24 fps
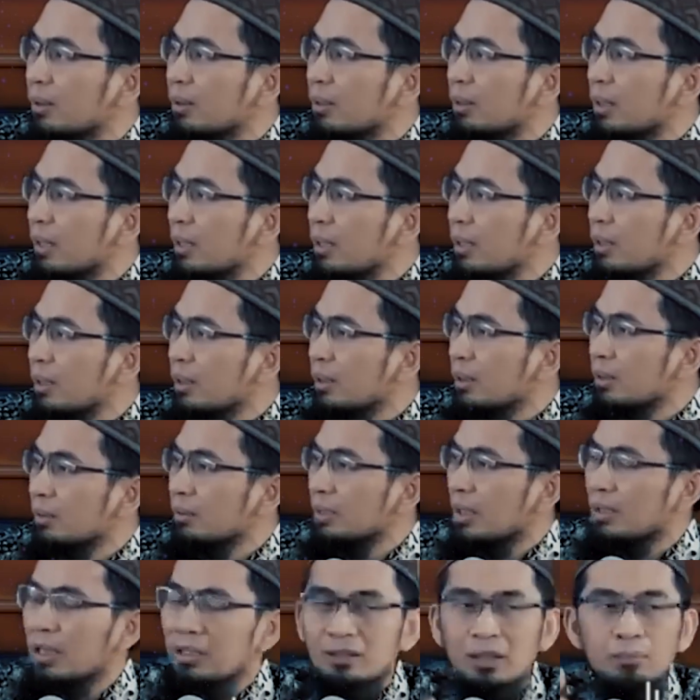Ya,
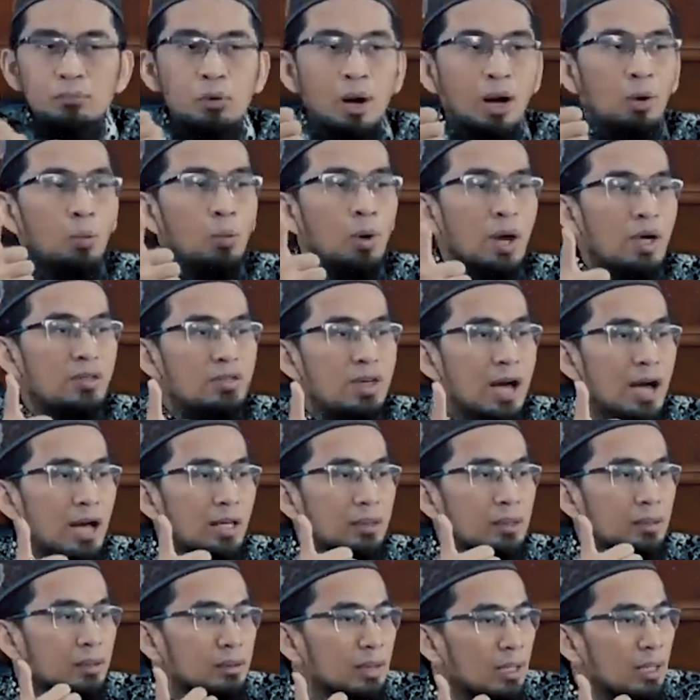talata
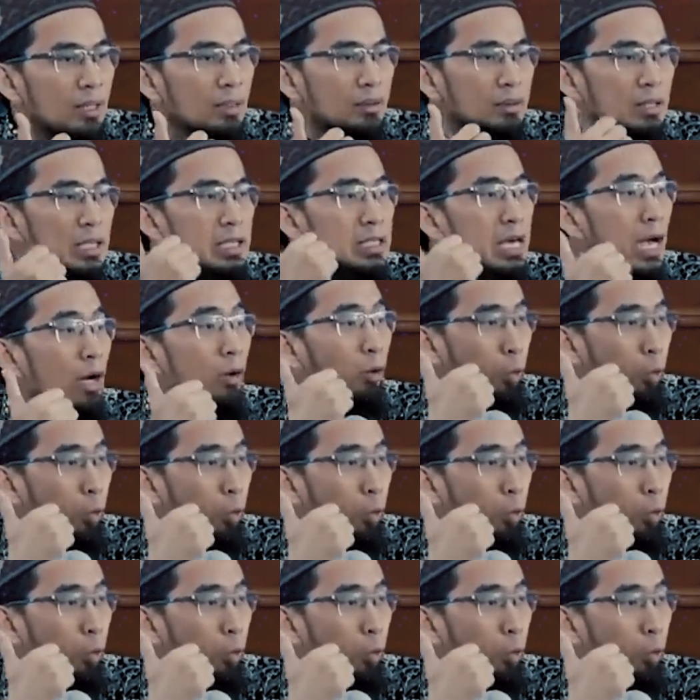muawwadzat, ya, tiga